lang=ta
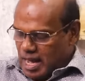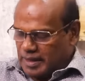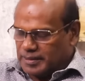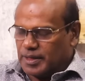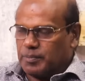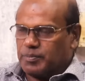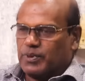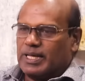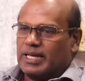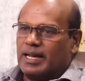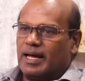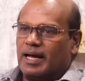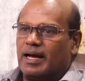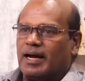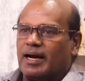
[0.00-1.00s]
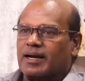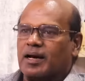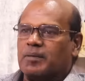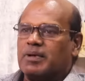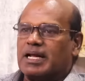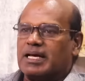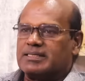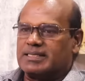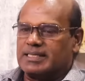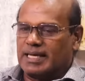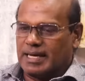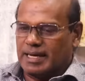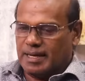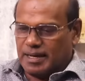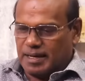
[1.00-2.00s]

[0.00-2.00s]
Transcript: அந்த புள்ளியில் அண்ணாமலாசியை